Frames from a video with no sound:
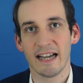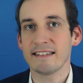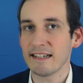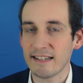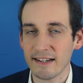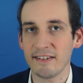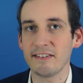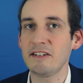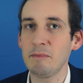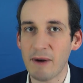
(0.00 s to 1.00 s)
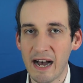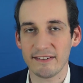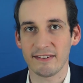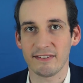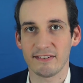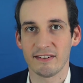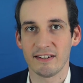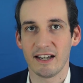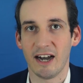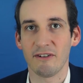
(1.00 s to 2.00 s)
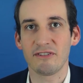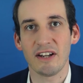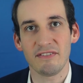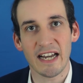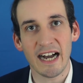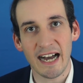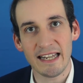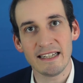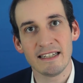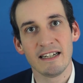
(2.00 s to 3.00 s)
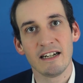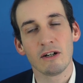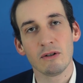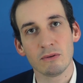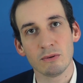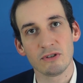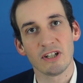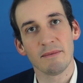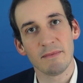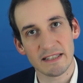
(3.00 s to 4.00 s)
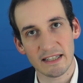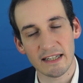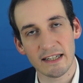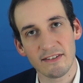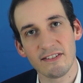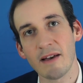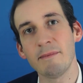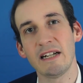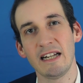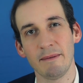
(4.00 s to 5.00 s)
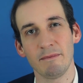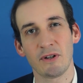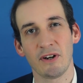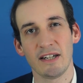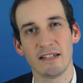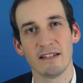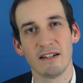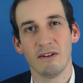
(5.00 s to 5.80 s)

Denn das ist die Basis, auf der wir alle gut miteinander zusammenleben können.